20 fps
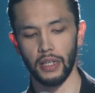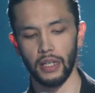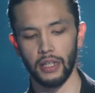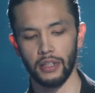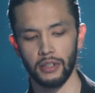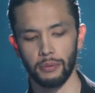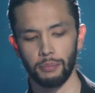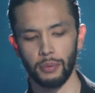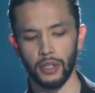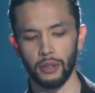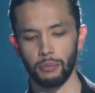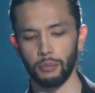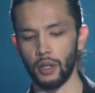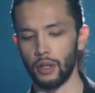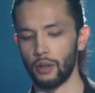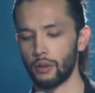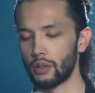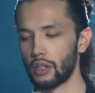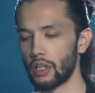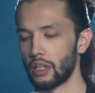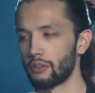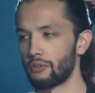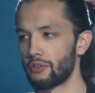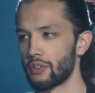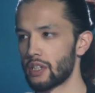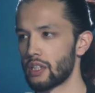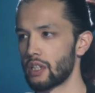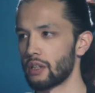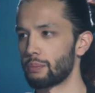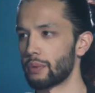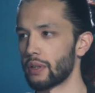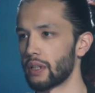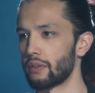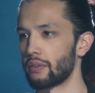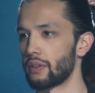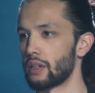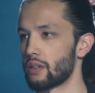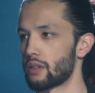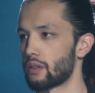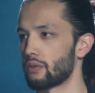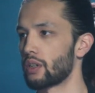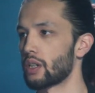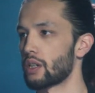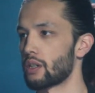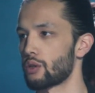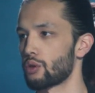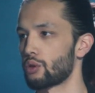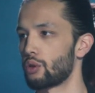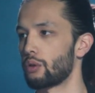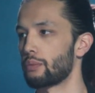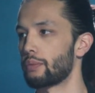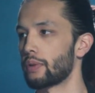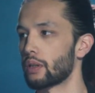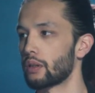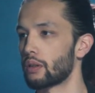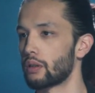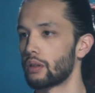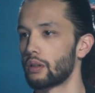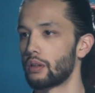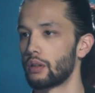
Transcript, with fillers: я не понимаю, как весы появились в гороскопе.